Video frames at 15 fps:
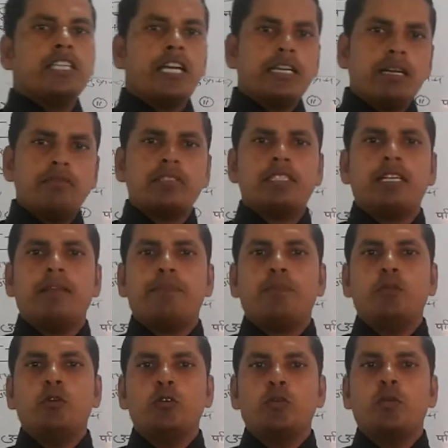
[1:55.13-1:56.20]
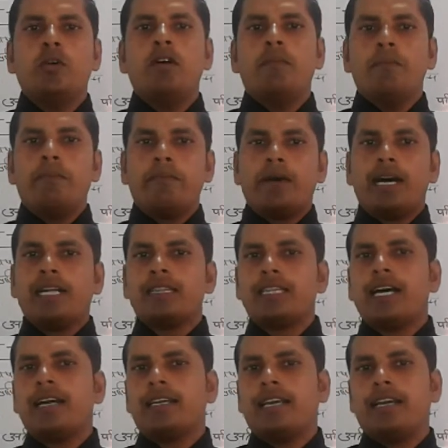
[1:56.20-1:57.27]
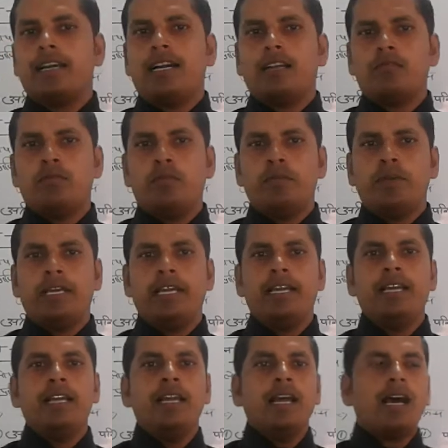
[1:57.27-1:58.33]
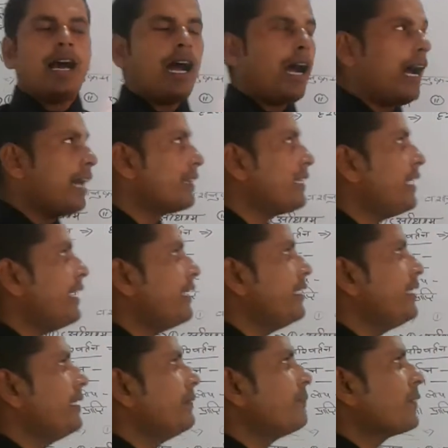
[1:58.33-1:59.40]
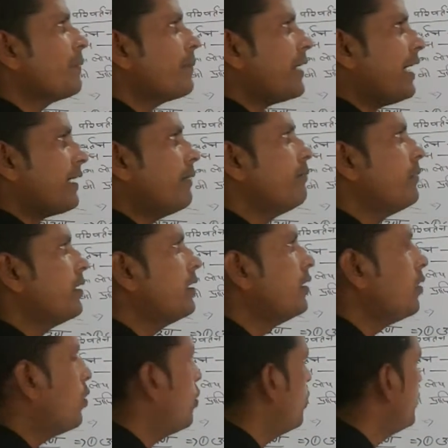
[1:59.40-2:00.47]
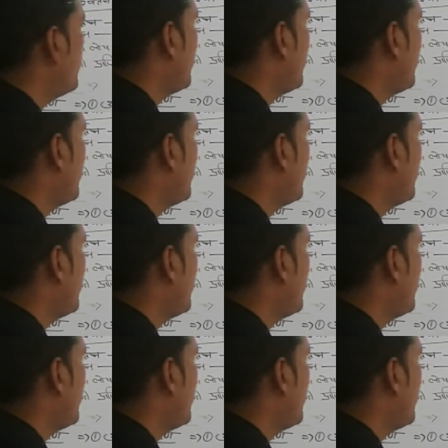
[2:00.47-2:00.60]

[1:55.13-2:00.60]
जन्म से पूर्व माता के गर्भ में आते ही प्रारंभ हो